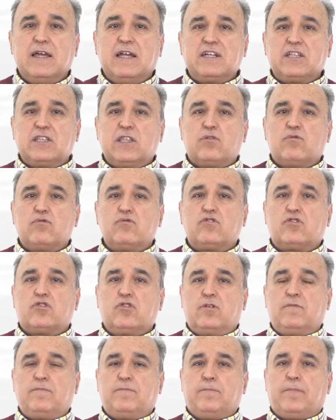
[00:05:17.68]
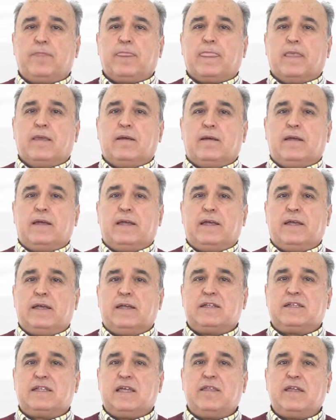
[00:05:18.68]
Este curso
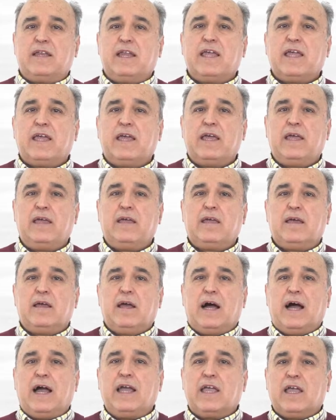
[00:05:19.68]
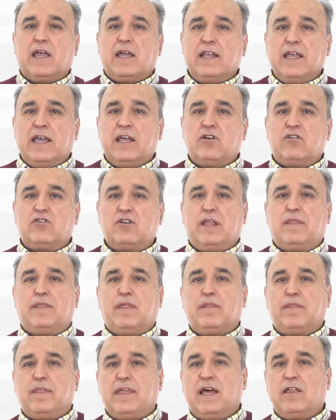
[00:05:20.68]
eh, se dirige a ingenieros,
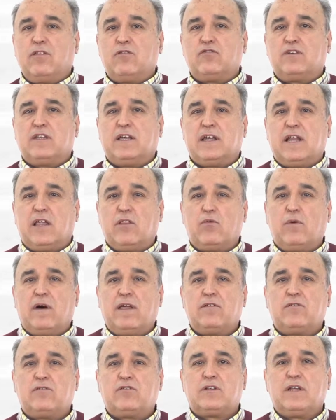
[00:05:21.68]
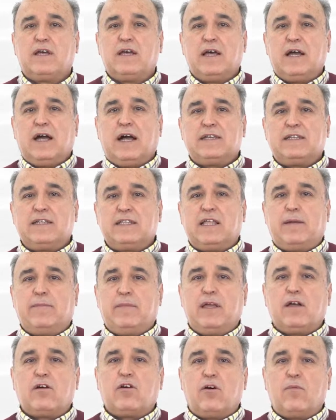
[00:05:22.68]
licenciados y graduados, así
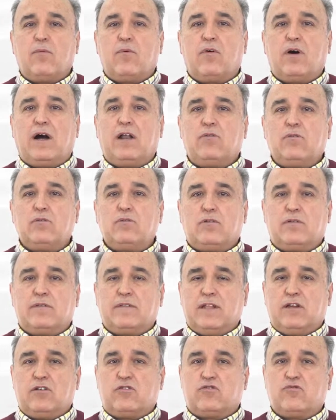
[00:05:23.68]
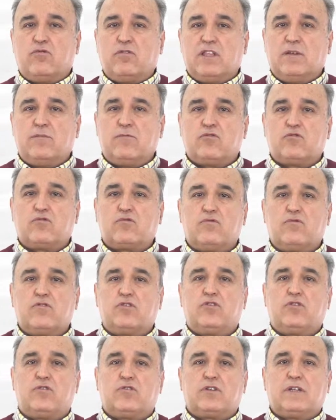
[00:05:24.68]
también como alumnos de los últimos
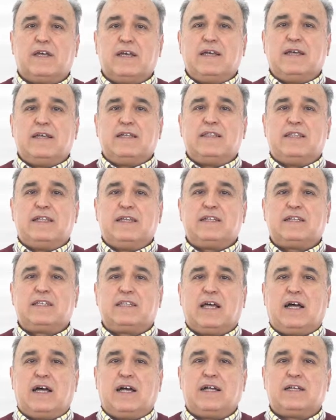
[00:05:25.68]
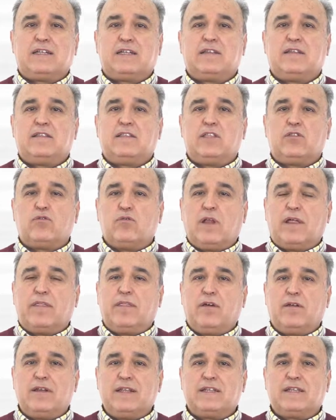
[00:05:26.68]
cursos de estas
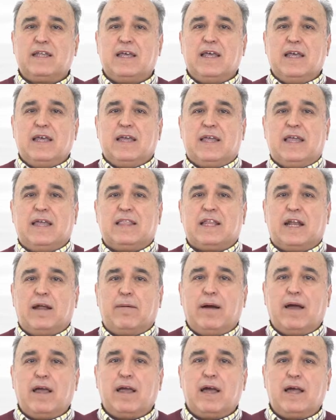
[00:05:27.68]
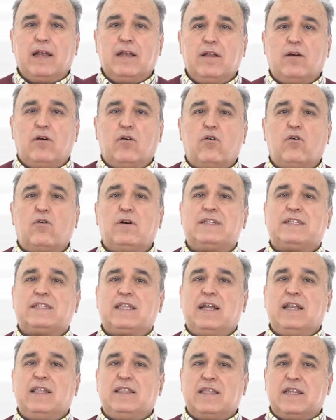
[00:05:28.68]
titulaciones que trabajan o
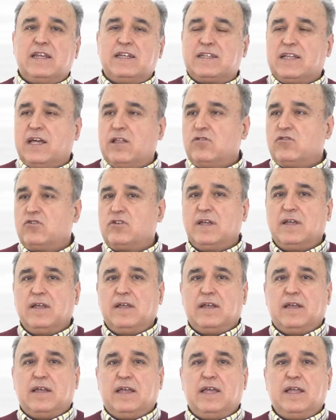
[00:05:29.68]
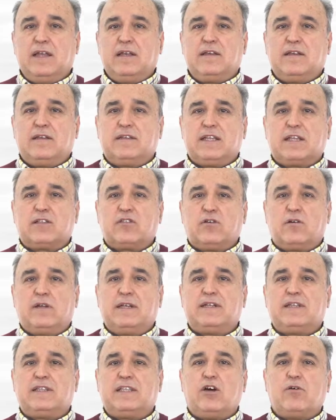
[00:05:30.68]
están interesados en
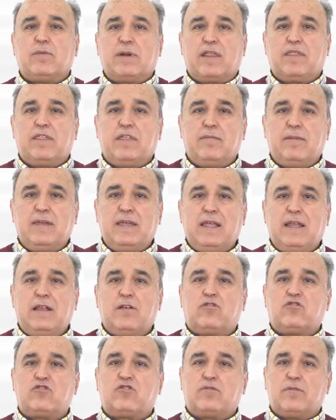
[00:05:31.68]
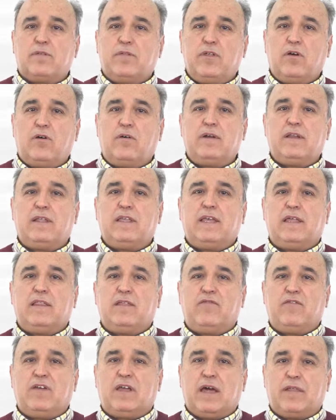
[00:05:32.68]
sectores de obra civil, construcción y
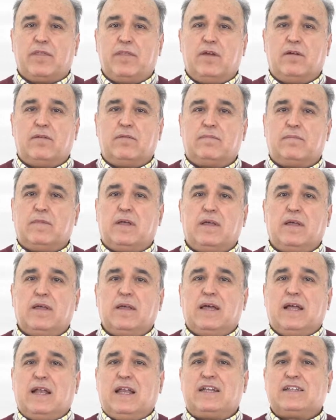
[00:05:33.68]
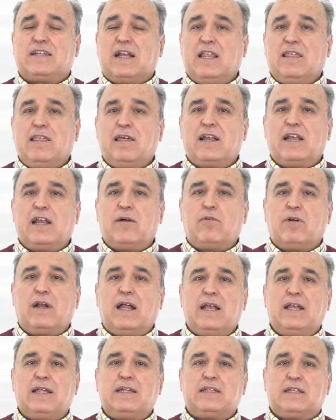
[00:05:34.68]
edificación. Las salidas
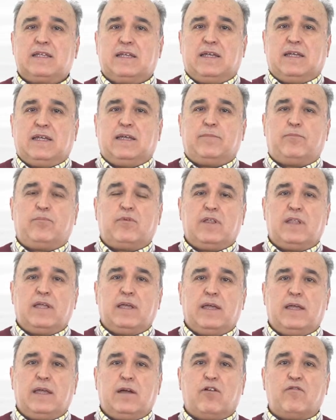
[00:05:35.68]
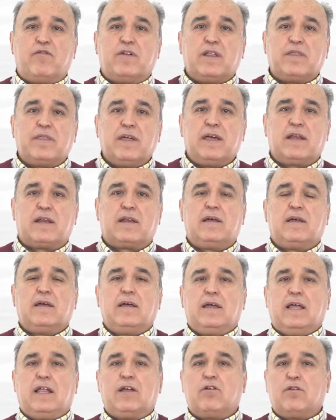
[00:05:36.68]
laborales que puede ofrecer
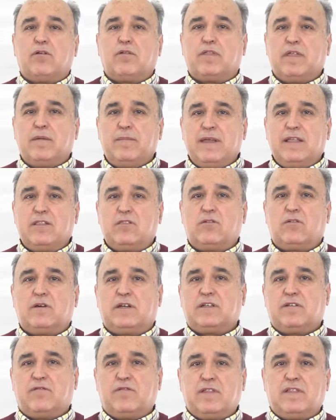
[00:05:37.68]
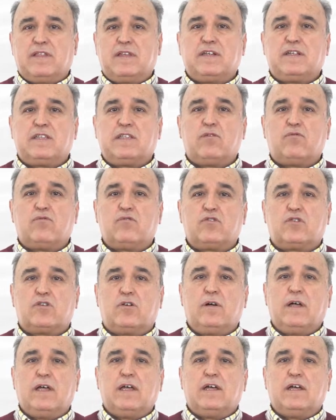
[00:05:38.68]
el conocimiento que se ofrece en este curso